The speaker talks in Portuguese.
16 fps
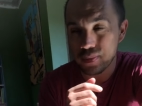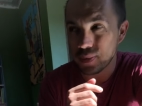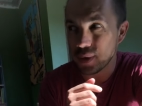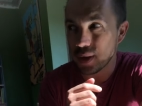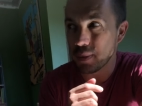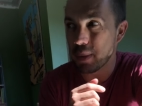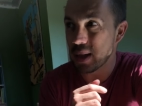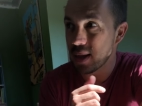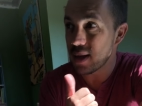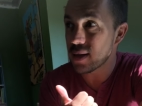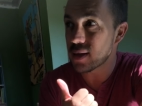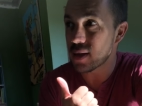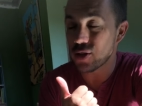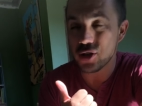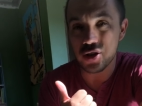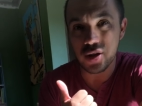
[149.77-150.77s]
E
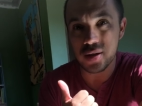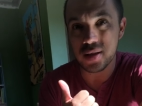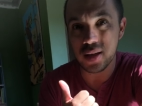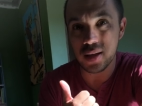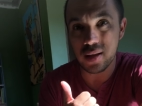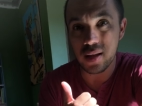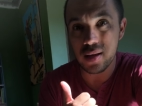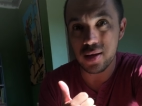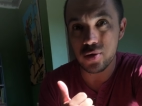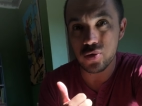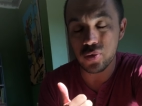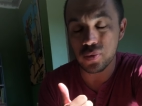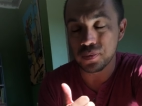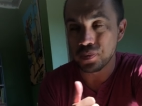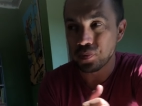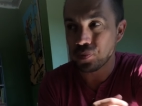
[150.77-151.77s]
beleza, a gente aceita
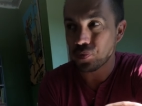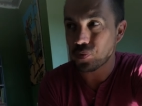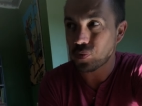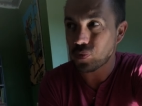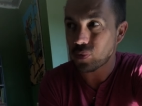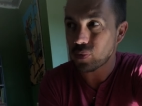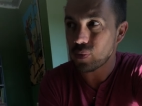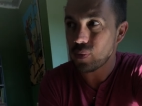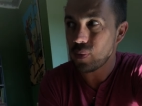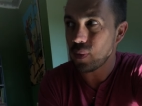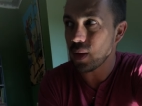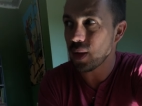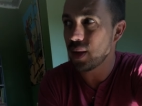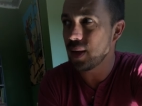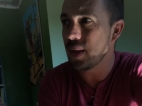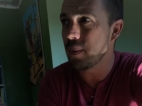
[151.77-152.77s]
isso.
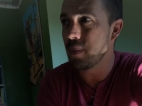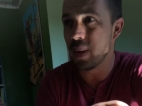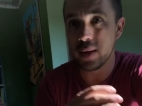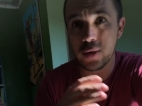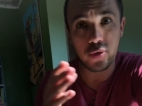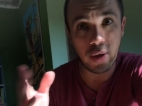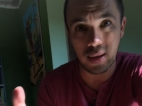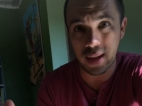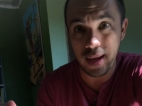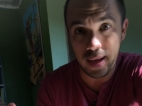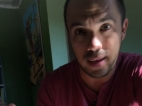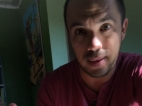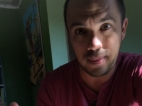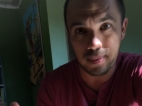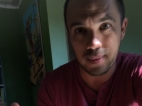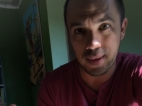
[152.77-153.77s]
E isso é
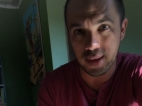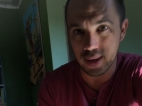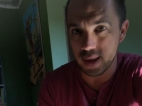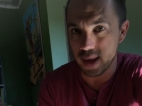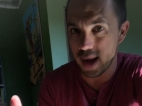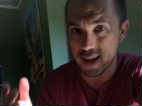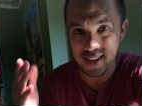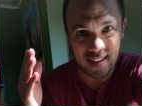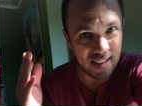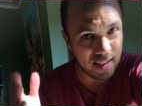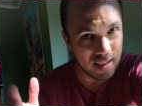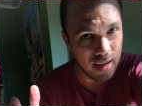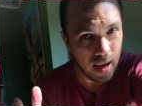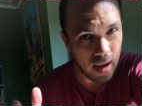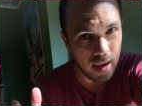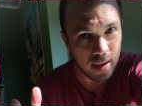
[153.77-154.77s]
lei. E é assim
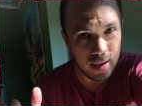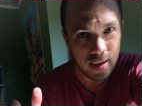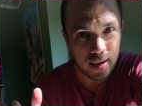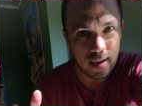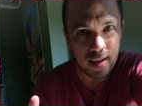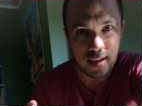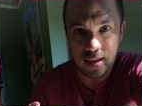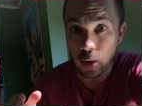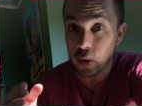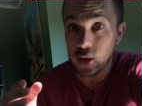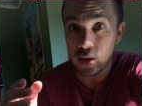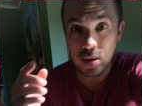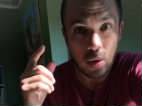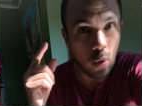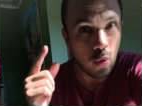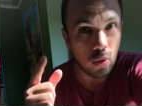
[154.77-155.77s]
que é. E se alguém
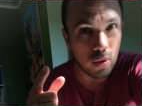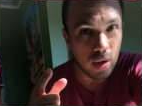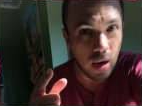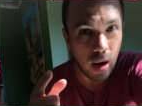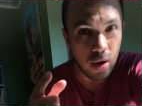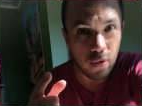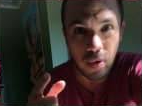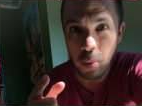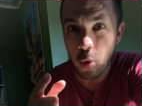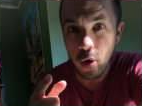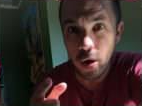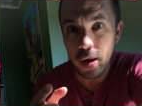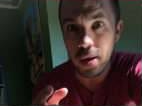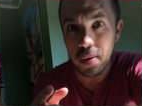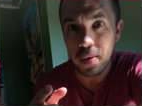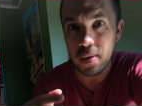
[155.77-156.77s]
disser o contrário, vai
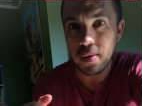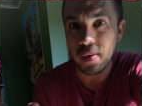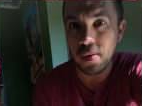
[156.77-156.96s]
morrer.